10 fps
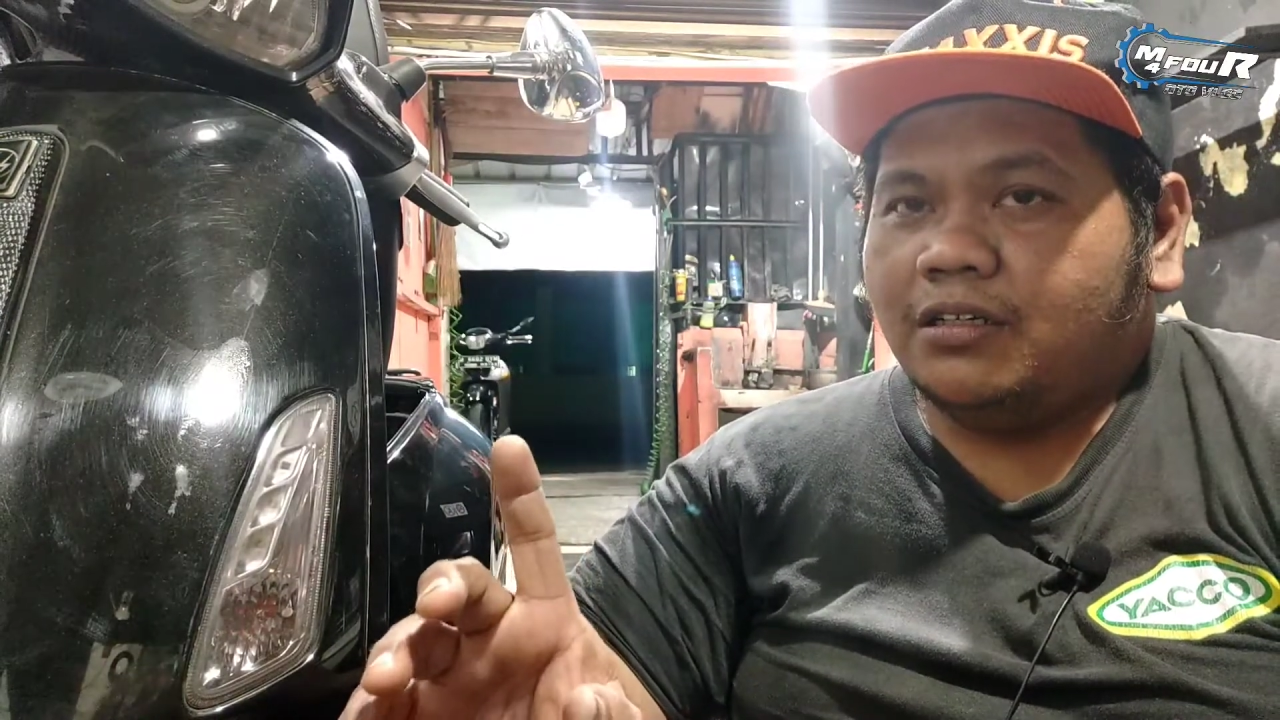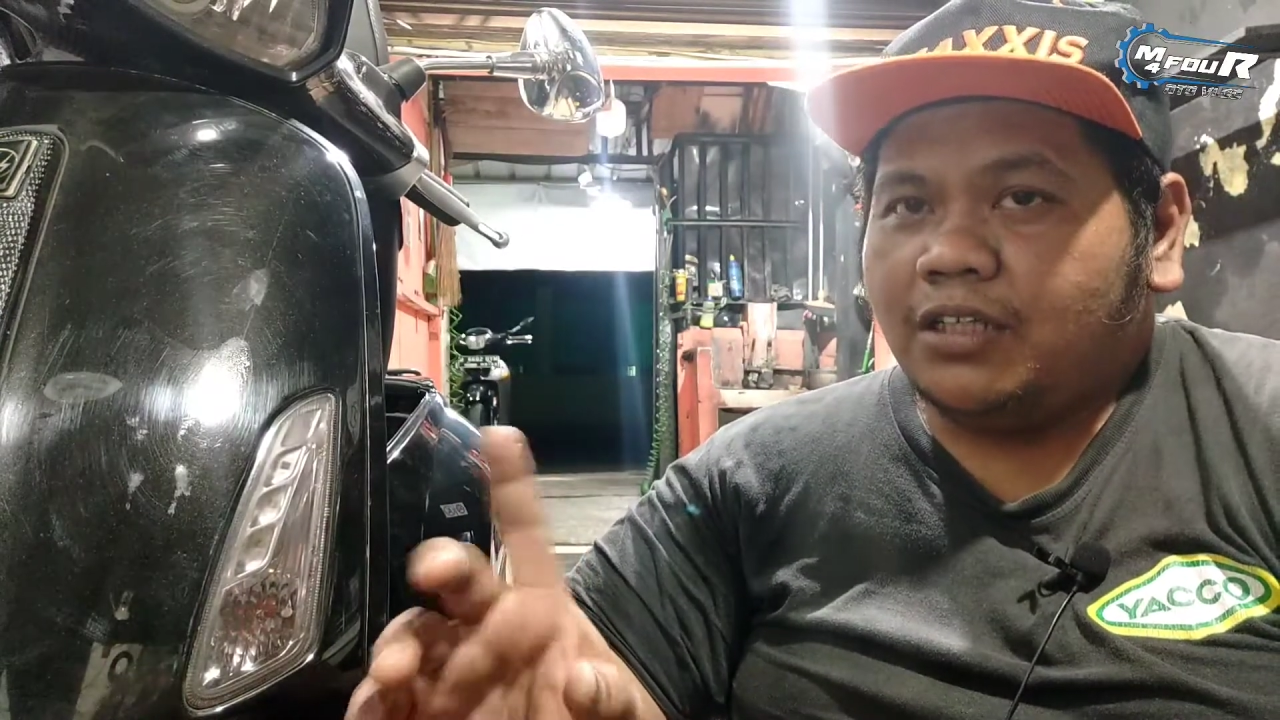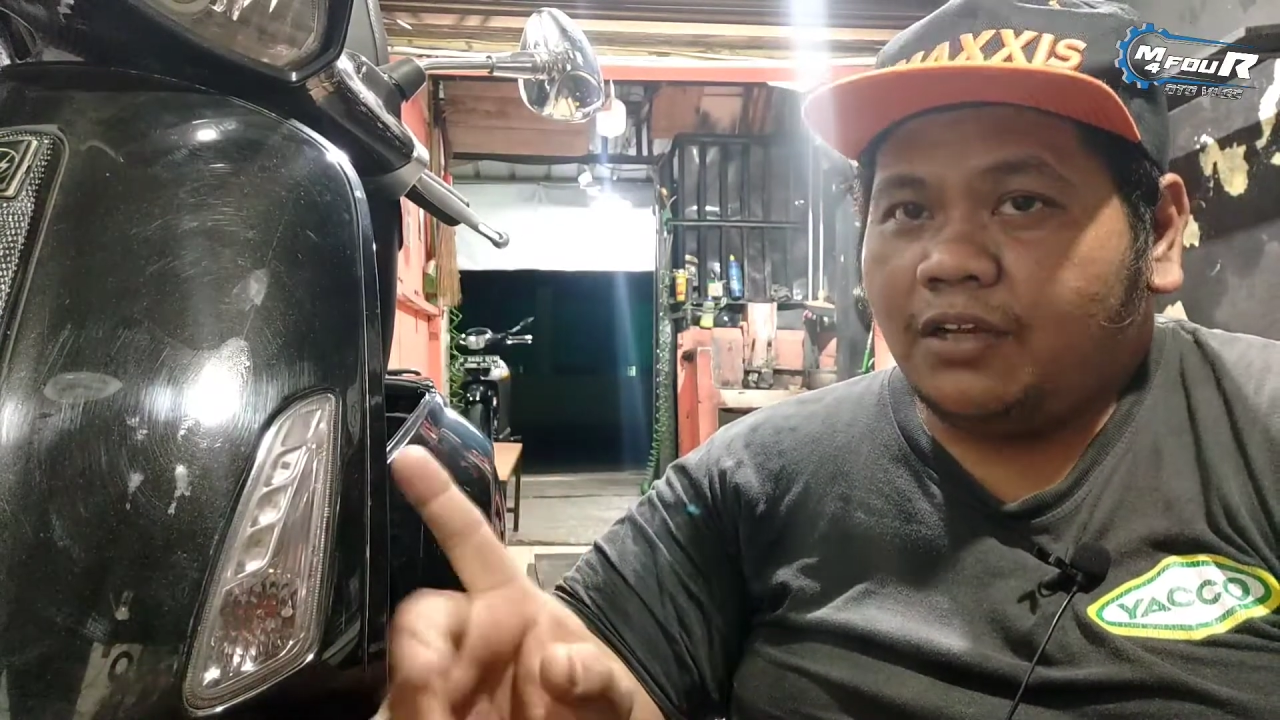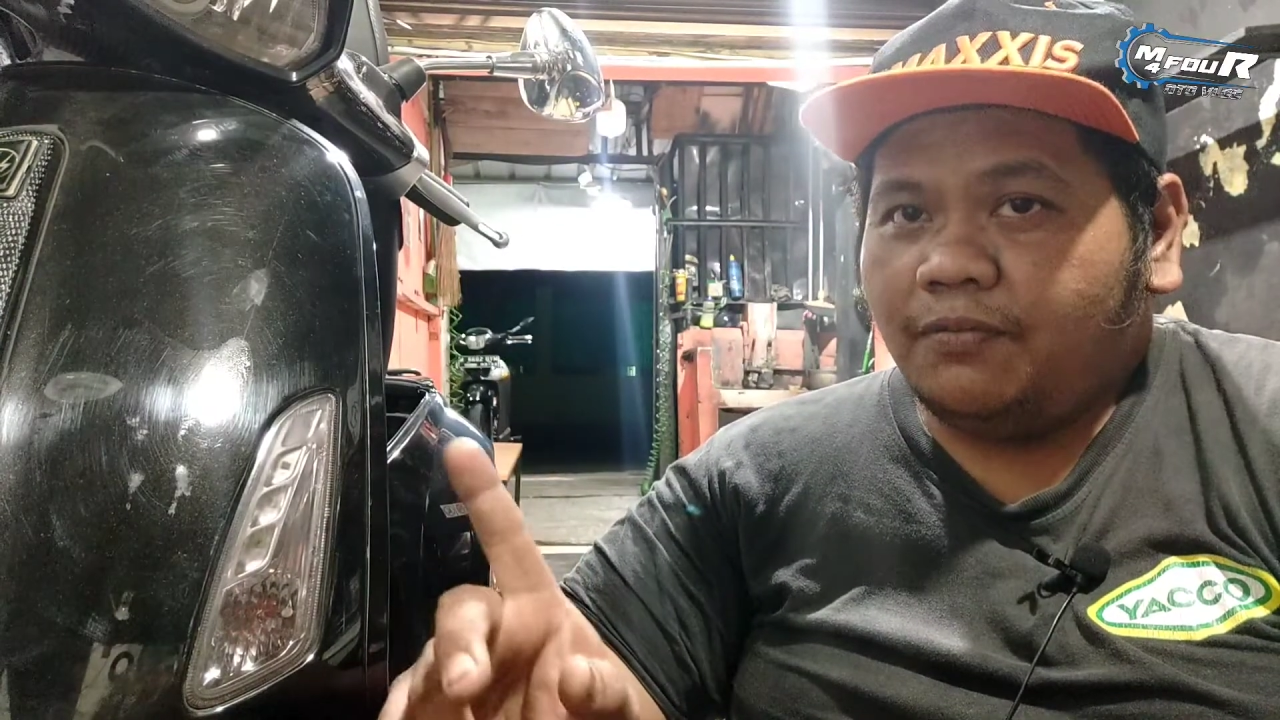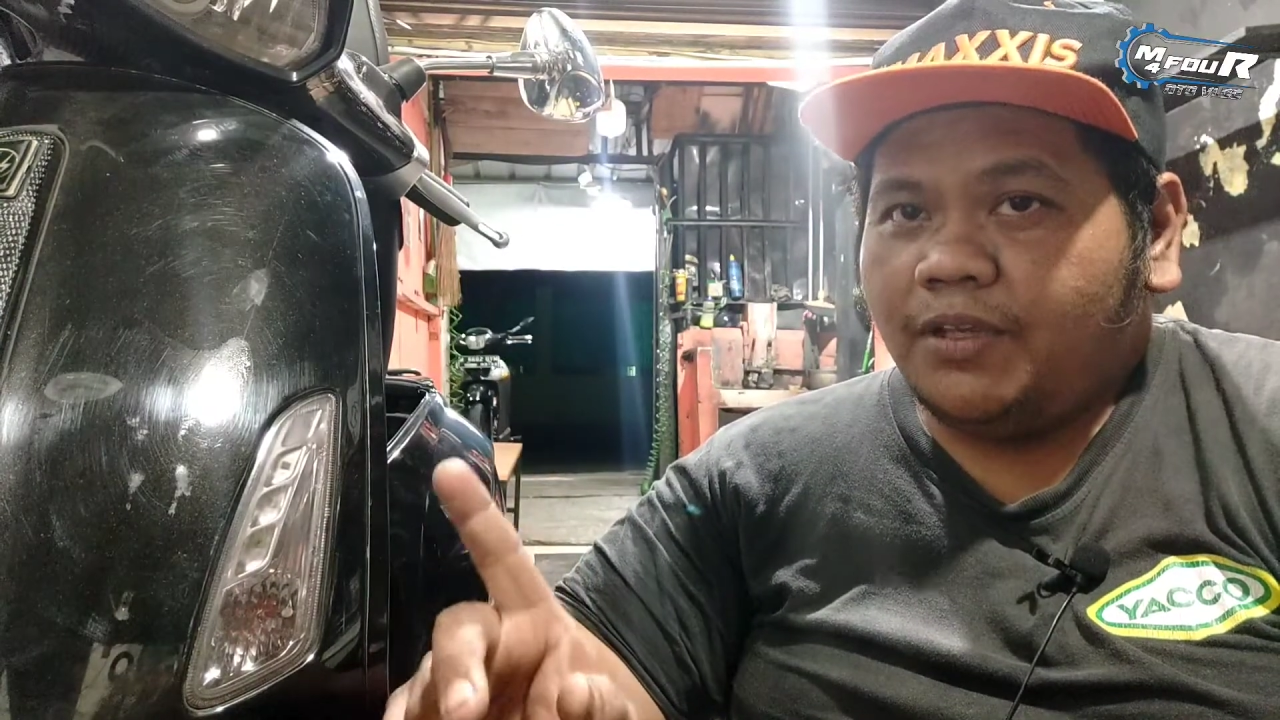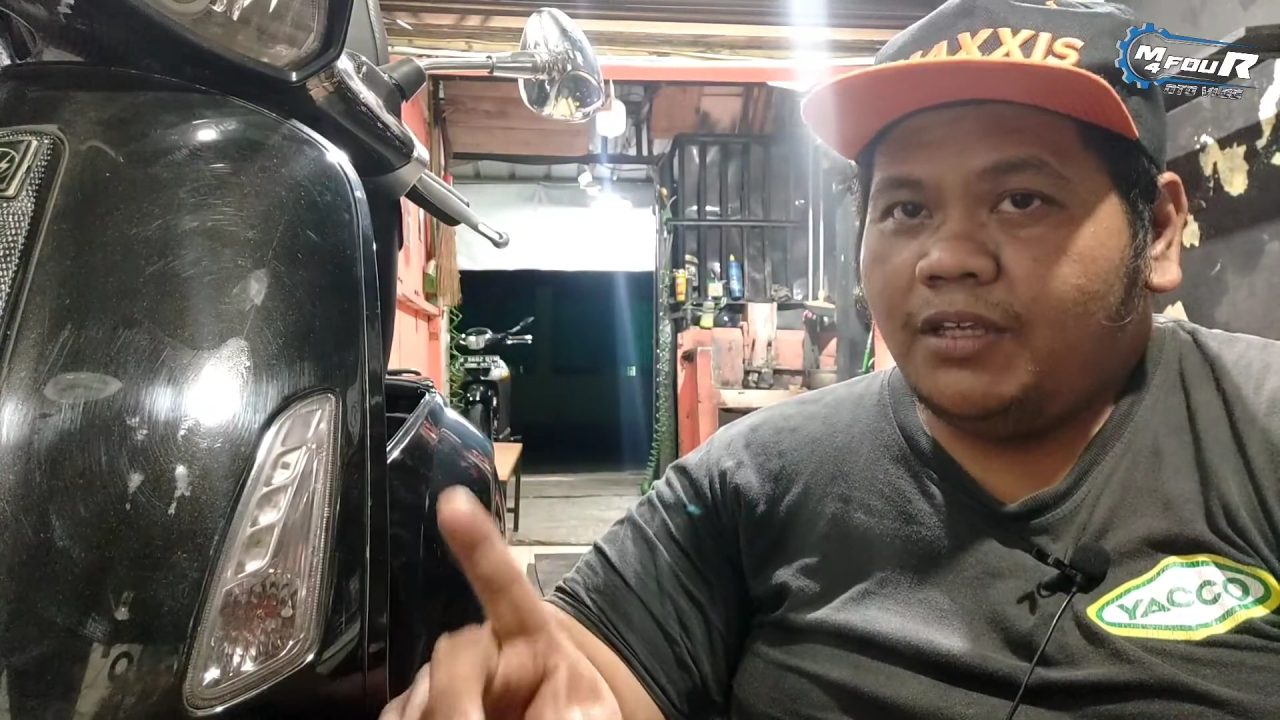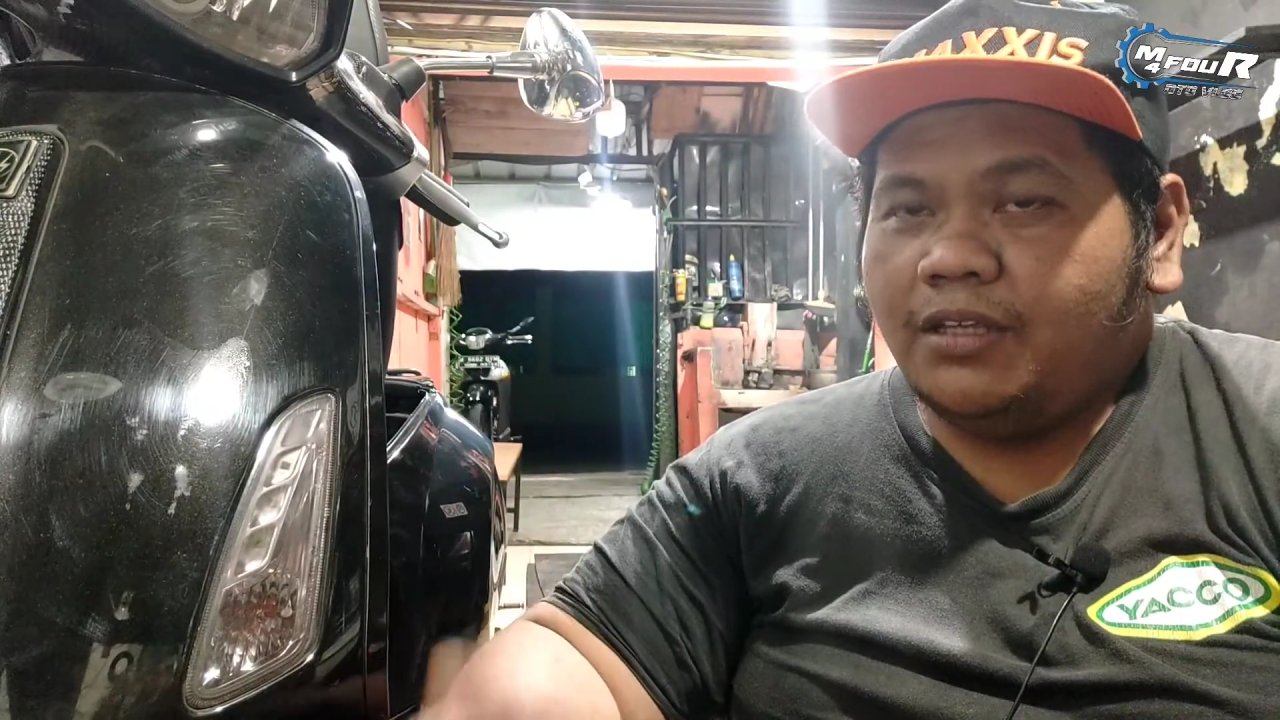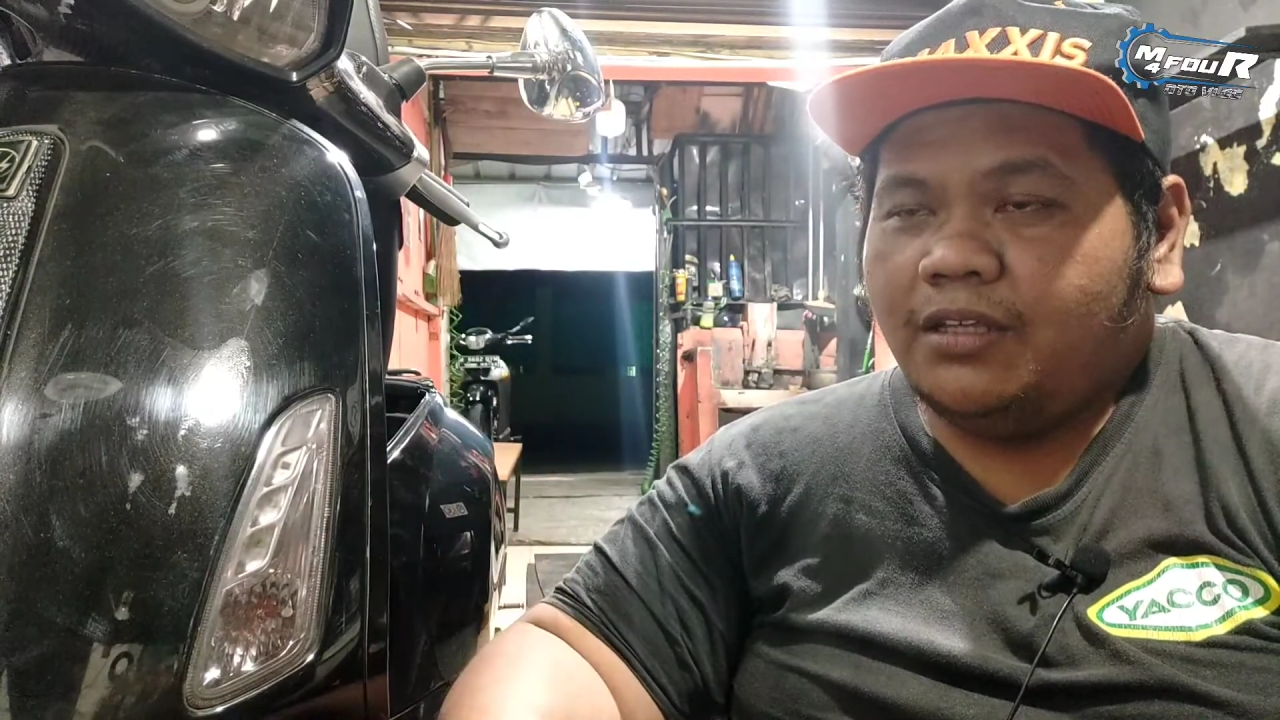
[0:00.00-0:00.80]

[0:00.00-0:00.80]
Trivi